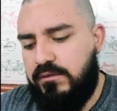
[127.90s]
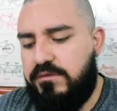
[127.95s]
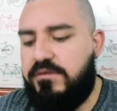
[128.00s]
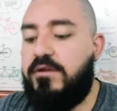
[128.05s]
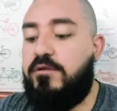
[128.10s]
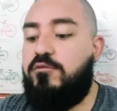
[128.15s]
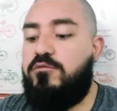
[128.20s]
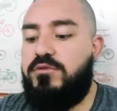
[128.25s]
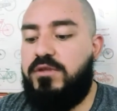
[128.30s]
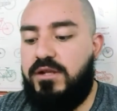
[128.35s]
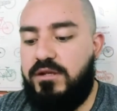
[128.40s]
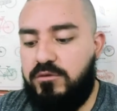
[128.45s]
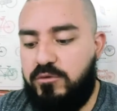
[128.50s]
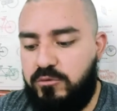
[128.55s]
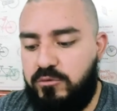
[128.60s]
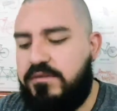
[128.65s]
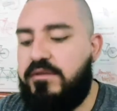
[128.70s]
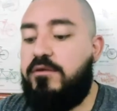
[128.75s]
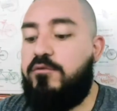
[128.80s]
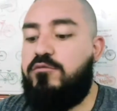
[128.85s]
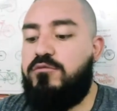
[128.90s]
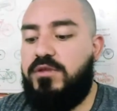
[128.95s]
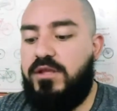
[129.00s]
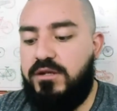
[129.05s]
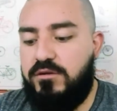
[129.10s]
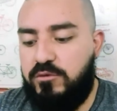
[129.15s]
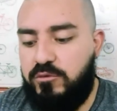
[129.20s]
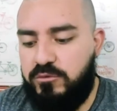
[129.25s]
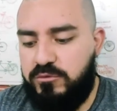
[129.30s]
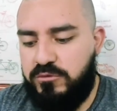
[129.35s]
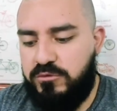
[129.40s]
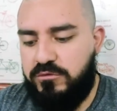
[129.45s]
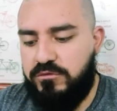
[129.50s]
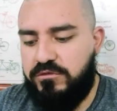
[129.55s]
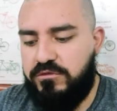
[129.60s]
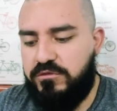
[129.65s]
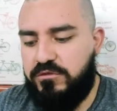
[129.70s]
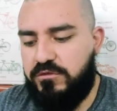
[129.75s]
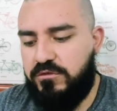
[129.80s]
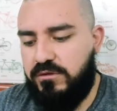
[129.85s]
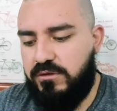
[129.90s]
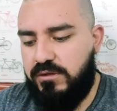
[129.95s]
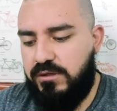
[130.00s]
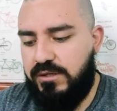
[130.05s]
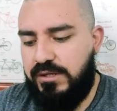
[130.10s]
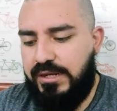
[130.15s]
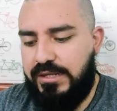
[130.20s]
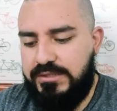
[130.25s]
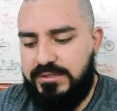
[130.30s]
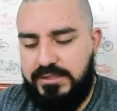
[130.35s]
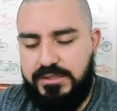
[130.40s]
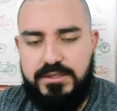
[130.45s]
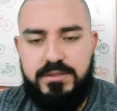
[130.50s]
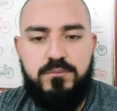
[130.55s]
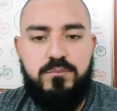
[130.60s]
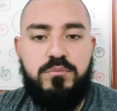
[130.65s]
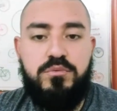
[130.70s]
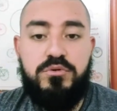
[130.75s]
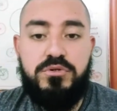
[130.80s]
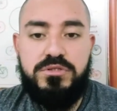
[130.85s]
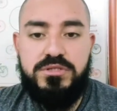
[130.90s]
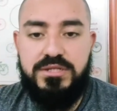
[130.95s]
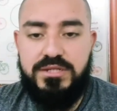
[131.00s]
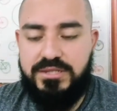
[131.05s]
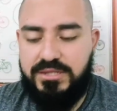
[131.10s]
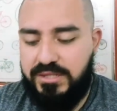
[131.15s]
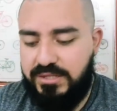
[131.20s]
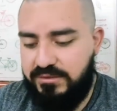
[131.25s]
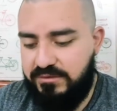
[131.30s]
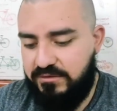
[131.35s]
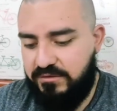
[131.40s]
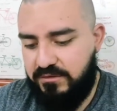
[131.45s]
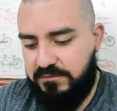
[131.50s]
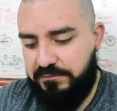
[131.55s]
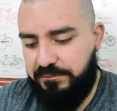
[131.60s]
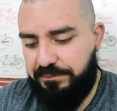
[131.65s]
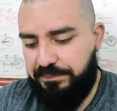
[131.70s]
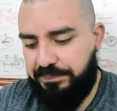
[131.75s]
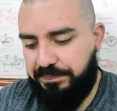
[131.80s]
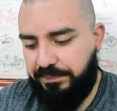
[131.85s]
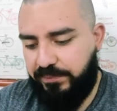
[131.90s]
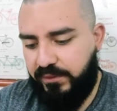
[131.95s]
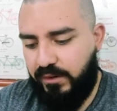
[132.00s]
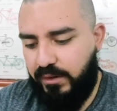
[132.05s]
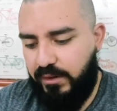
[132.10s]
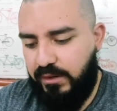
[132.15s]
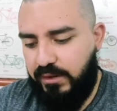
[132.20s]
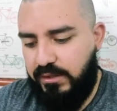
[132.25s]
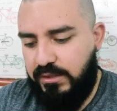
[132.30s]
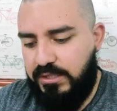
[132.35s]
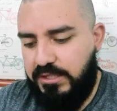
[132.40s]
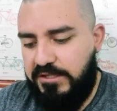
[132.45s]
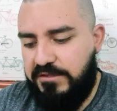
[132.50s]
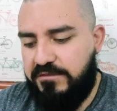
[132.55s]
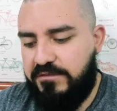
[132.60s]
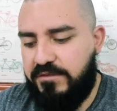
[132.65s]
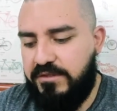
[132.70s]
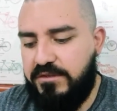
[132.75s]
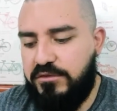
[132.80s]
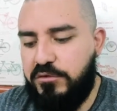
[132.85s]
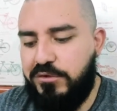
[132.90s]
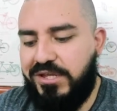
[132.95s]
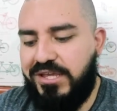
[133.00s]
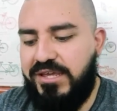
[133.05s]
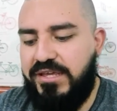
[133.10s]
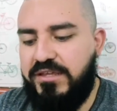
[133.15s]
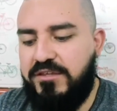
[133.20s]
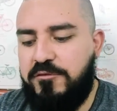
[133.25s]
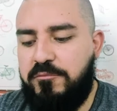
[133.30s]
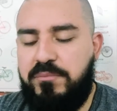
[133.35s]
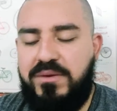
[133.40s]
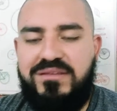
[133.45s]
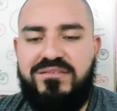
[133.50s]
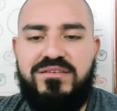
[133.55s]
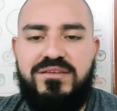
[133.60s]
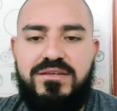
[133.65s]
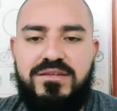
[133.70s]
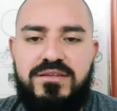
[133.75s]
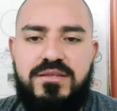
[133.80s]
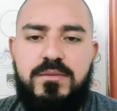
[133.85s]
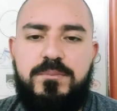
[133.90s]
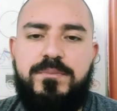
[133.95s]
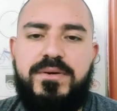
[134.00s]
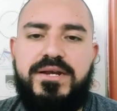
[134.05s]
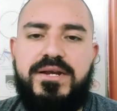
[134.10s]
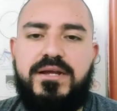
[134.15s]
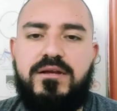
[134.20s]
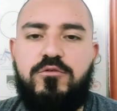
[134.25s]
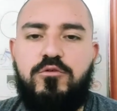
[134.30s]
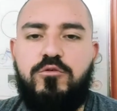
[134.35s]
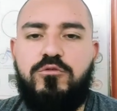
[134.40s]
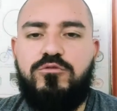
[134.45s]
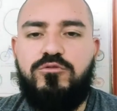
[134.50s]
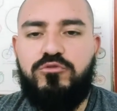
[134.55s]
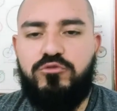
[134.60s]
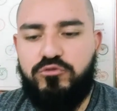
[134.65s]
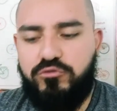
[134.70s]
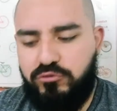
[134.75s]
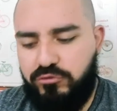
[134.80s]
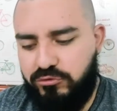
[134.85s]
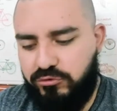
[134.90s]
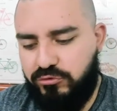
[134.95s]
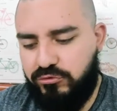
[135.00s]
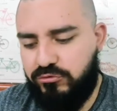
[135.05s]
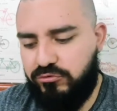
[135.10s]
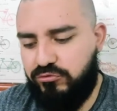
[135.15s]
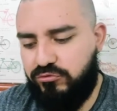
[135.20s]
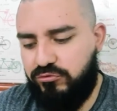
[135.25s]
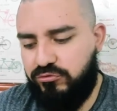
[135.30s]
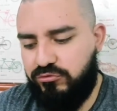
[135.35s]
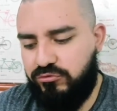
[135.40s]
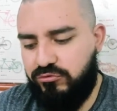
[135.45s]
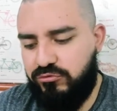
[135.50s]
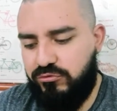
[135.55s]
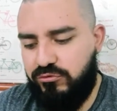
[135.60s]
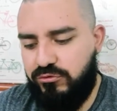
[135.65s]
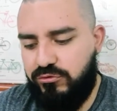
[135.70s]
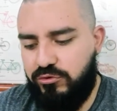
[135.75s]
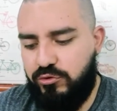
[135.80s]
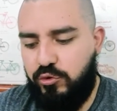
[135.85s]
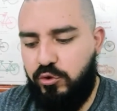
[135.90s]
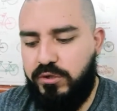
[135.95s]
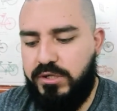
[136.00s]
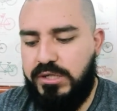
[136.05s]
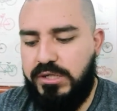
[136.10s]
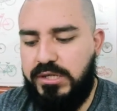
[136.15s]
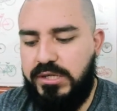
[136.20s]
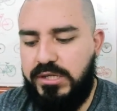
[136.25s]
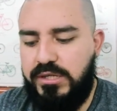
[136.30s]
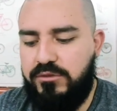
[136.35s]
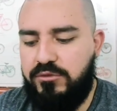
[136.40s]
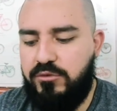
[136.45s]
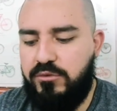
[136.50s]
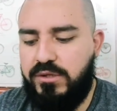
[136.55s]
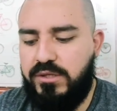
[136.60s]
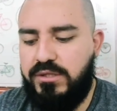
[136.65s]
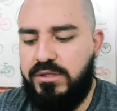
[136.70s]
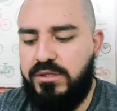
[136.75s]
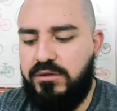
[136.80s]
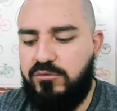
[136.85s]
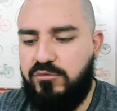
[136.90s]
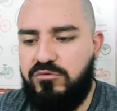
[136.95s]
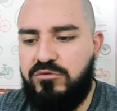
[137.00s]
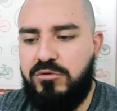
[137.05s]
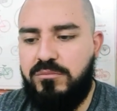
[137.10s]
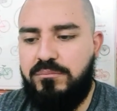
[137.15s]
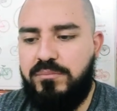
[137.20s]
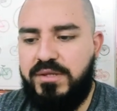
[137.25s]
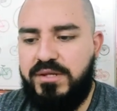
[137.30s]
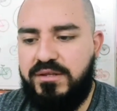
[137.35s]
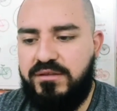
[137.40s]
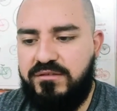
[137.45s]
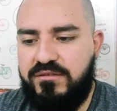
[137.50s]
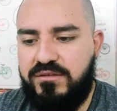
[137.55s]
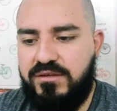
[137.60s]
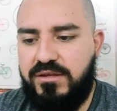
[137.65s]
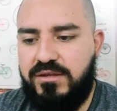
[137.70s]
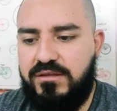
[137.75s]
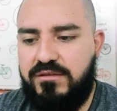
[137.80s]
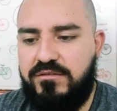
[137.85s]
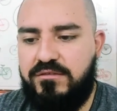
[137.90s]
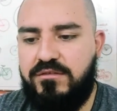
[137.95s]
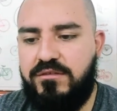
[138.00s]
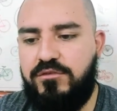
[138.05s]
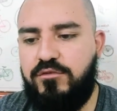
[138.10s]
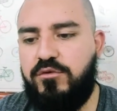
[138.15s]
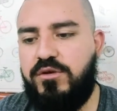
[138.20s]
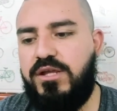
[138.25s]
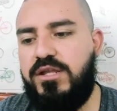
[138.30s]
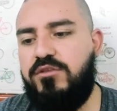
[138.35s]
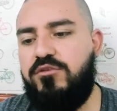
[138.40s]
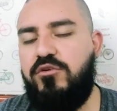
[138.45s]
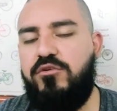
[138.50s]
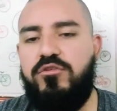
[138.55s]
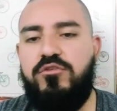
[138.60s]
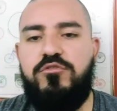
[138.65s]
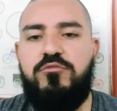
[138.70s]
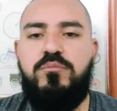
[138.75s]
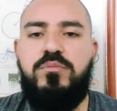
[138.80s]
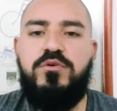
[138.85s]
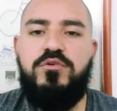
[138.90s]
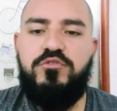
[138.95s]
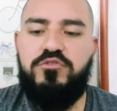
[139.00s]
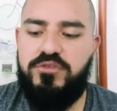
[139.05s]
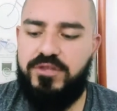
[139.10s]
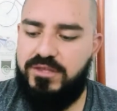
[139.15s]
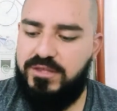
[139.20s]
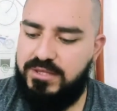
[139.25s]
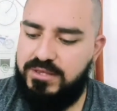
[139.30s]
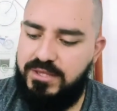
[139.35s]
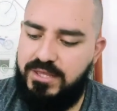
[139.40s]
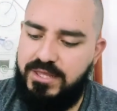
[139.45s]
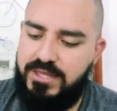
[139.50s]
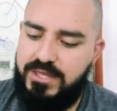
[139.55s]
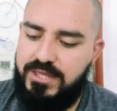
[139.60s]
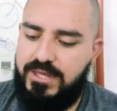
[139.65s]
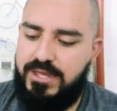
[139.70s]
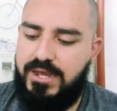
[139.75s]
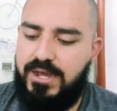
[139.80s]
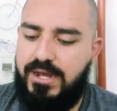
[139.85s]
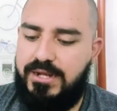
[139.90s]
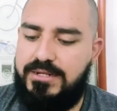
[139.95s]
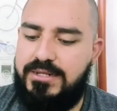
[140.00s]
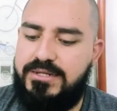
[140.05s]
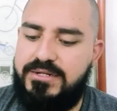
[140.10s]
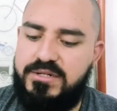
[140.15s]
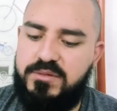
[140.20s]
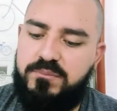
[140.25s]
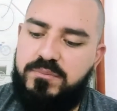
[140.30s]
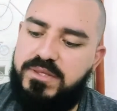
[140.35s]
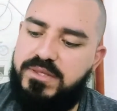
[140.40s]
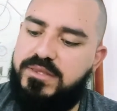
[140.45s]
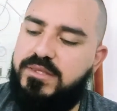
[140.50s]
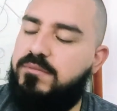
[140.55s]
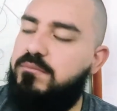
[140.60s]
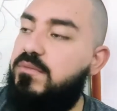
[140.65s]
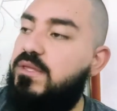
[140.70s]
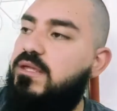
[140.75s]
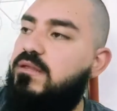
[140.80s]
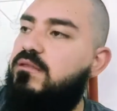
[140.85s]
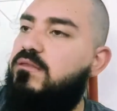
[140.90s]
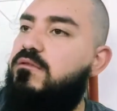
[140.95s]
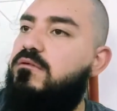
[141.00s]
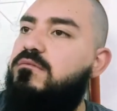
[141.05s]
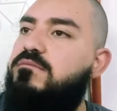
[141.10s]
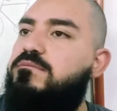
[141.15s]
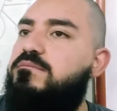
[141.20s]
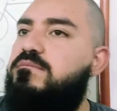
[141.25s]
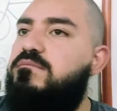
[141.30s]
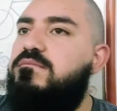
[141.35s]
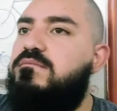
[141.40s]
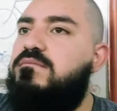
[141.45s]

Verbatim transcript: Según, algunos, la tienen por tardanza, sino que es paciente para con nosotros, no queriendo que ninguno perezca, sino que todos procedan al arrepentimiento.